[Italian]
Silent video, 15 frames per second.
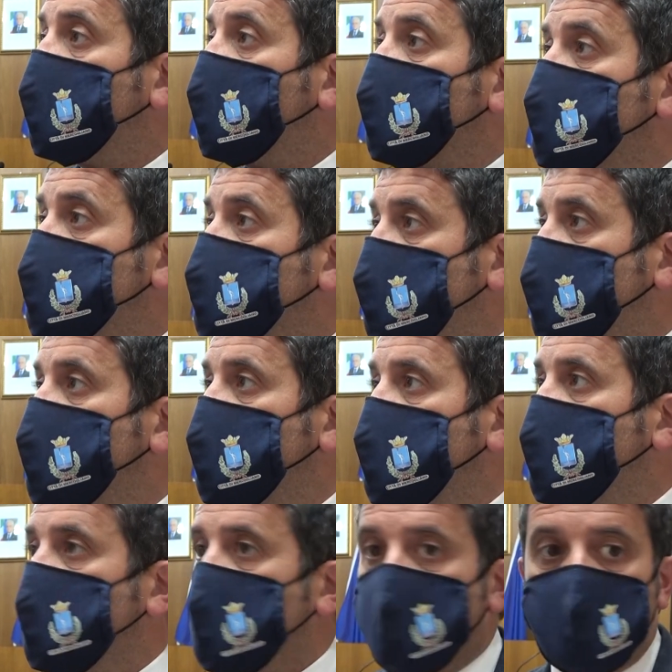
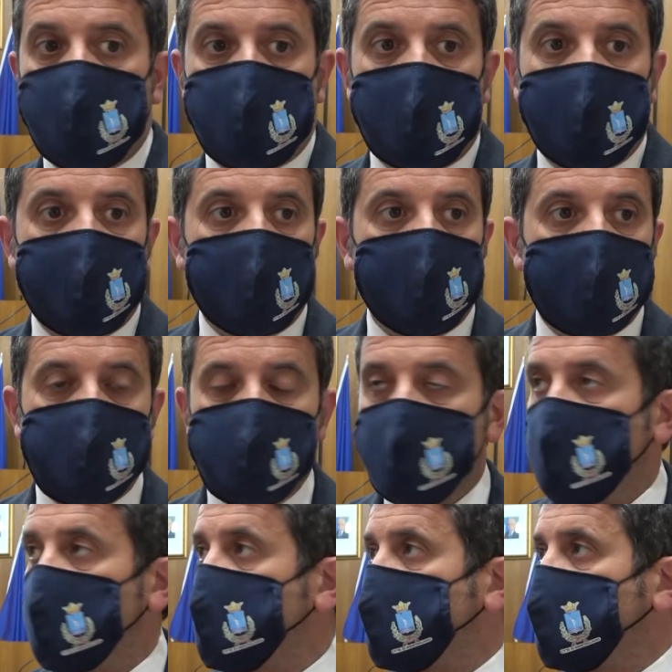oggi c'è
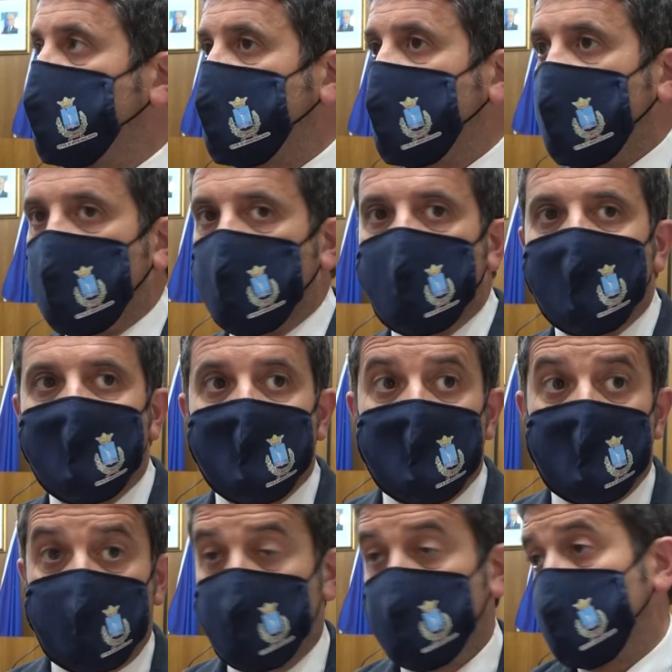l'inaugurazione dello sportello,
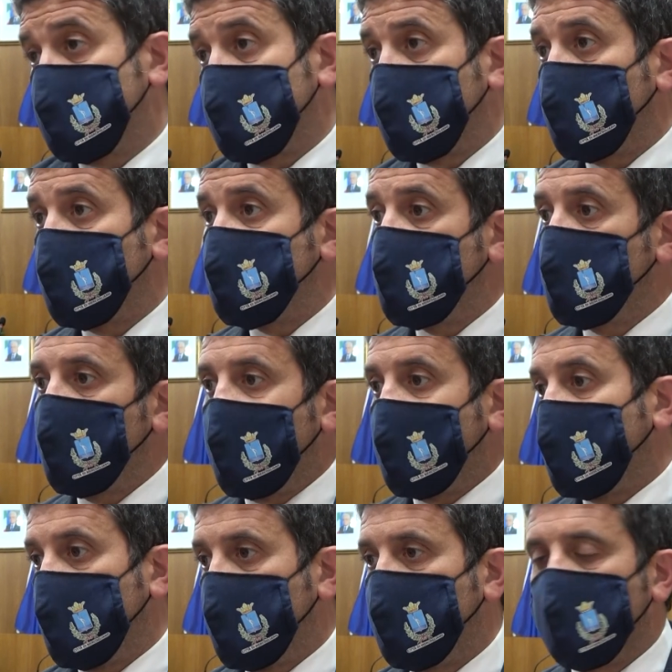ci sono stati questi due
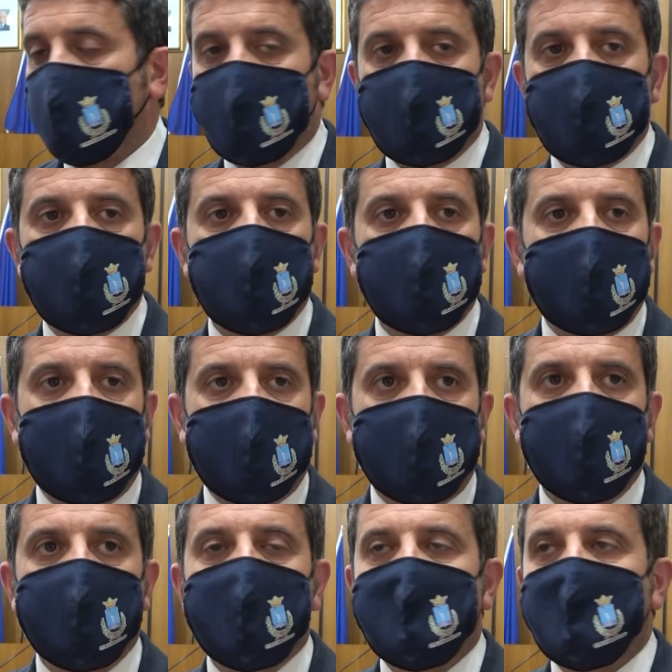anni un po'
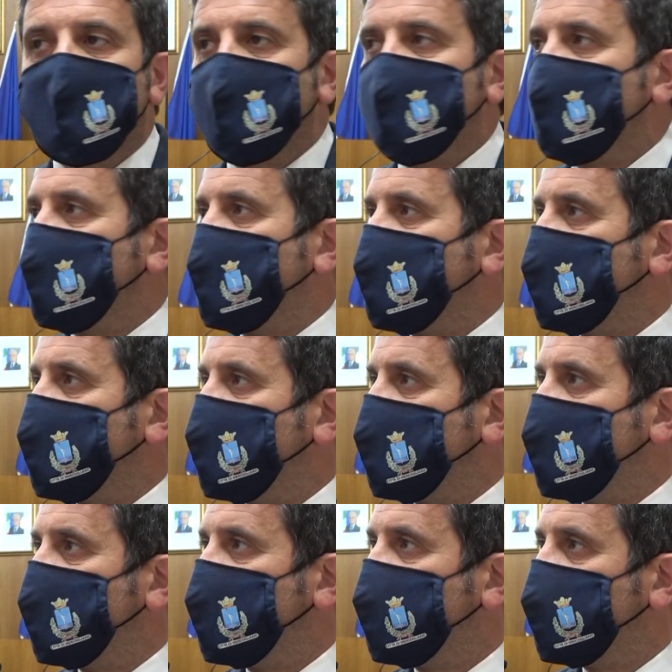particolari, eh,
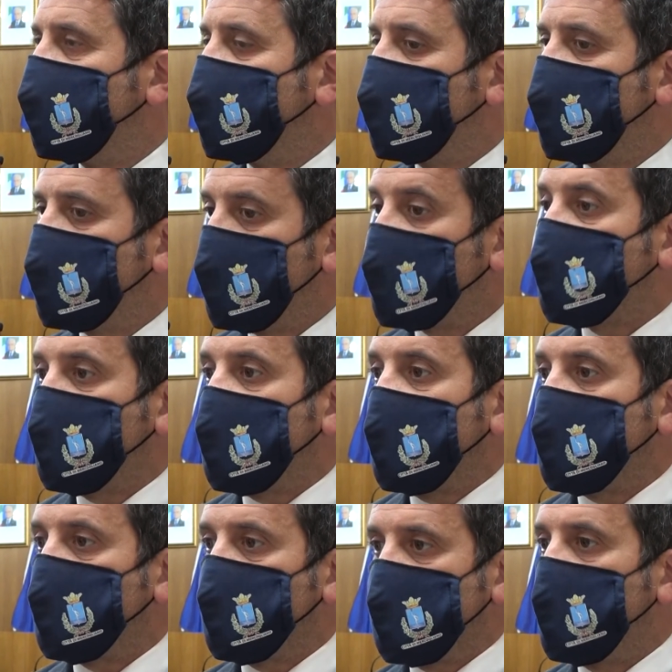eh
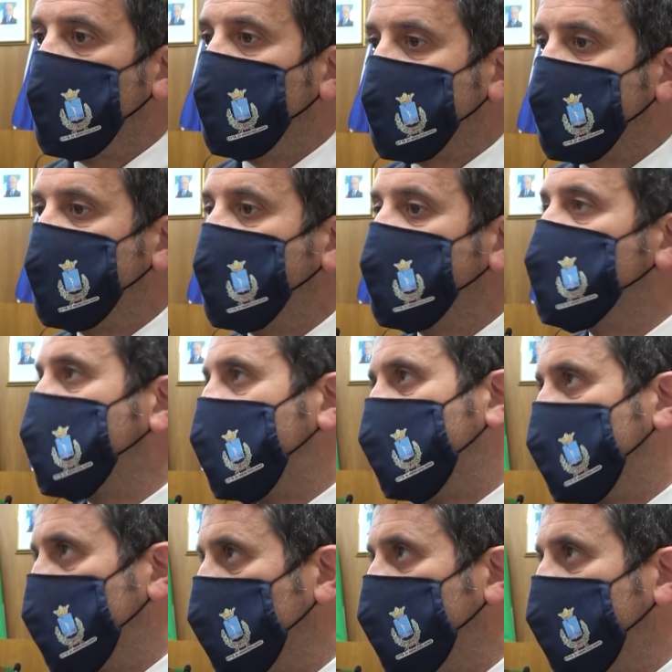pertanto siamo partiti a
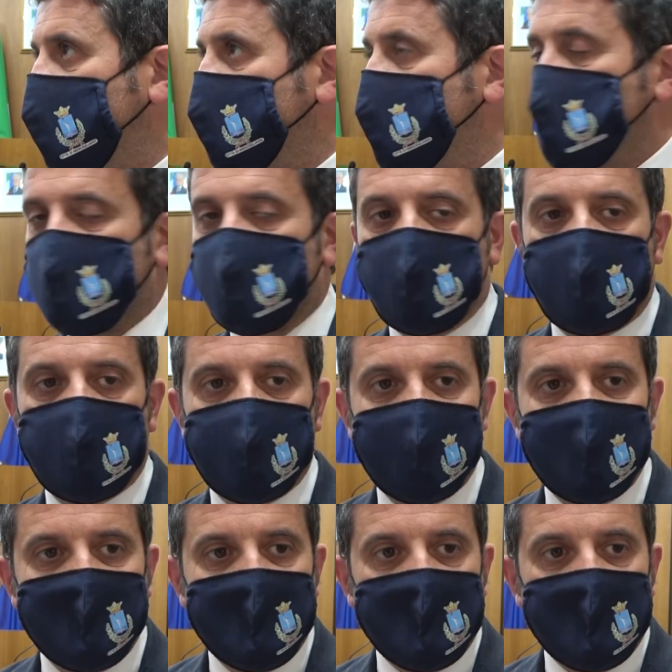dicembre 2019,